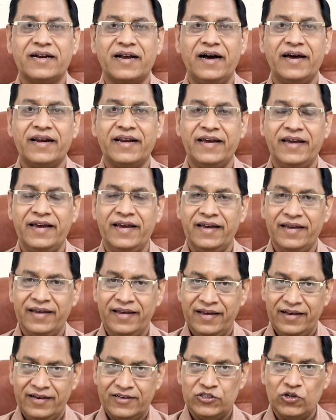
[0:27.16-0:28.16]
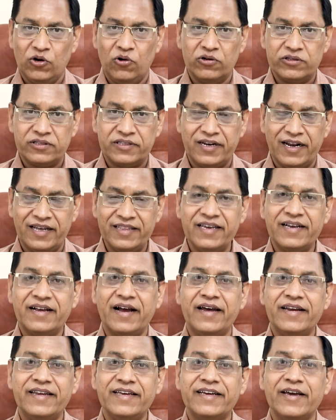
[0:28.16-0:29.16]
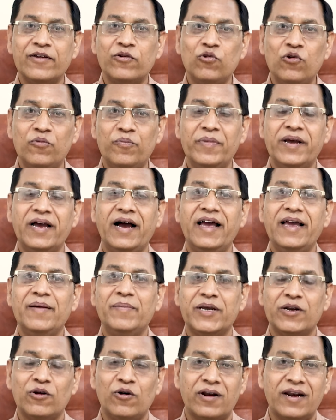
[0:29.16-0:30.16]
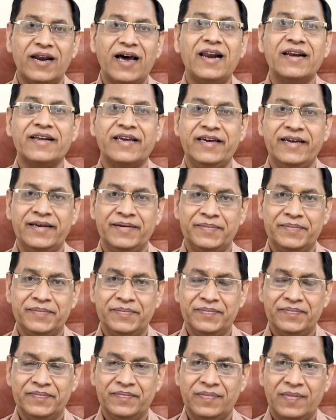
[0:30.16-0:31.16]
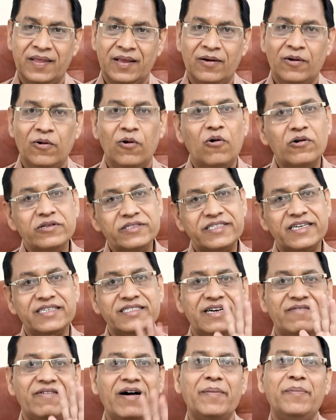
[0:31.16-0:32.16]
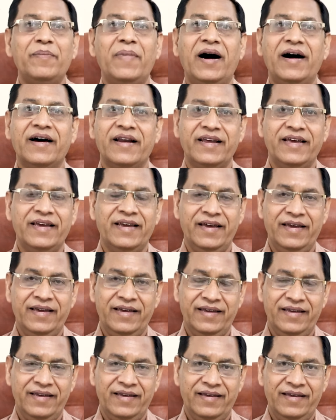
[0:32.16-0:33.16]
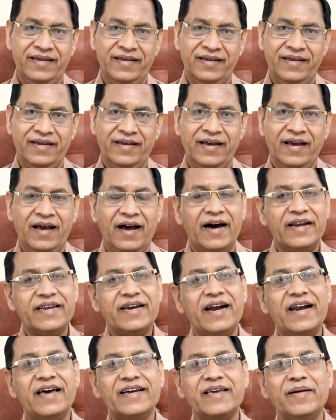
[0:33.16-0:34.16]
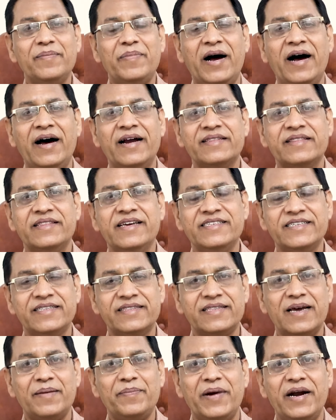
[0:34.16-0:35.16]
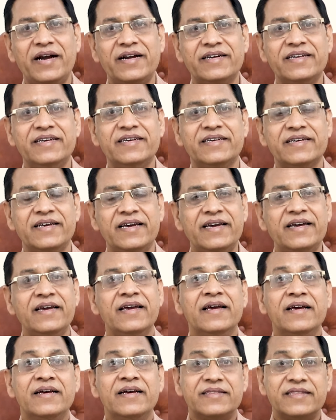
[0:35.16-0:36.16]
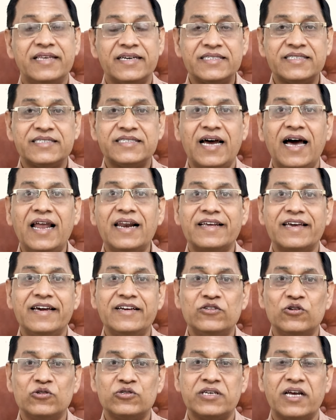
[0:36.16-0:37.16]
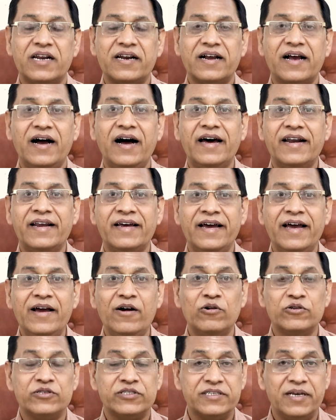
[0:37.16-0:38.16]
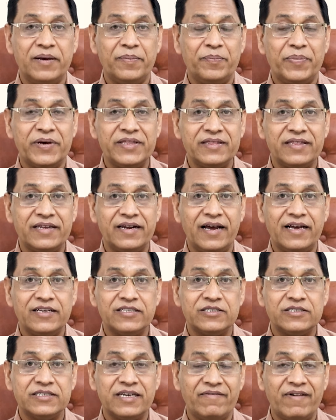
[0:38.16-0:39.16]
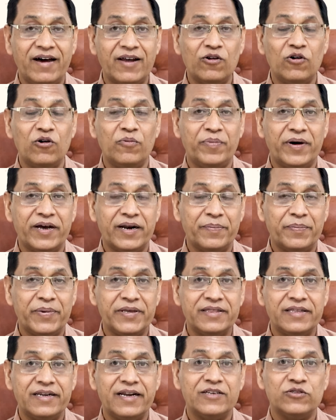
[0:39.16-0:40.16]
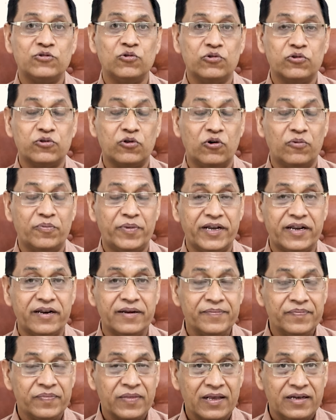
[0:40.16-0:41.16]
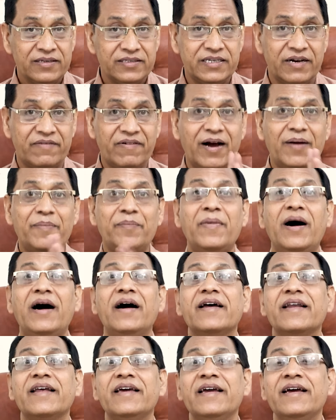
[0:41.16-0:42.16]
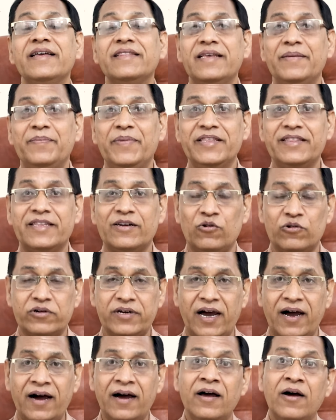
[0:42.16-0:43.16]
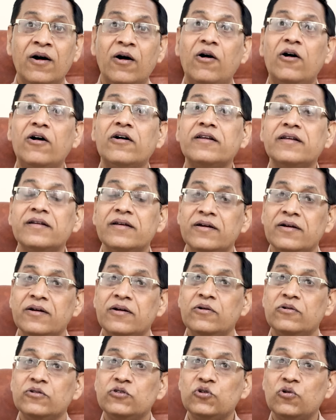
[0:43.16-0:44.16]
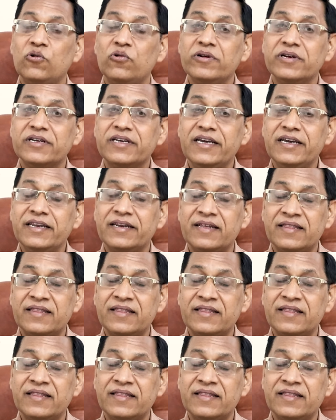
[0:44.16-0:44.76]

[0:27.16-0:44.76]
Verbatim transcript: सरकार है जो उत्तराधिकारी के रूप में आए मनोहर लाल के उनसे जवाब मांग रहे हैं हरियाणा की भारतीय जनता पार्टी के 10 साल की जो सरकार है उससे 15 सवालों पर 15 सूत्रों पर जवाब मांग रहे हैं दीपेंद्र हुड्डा और जो उनकी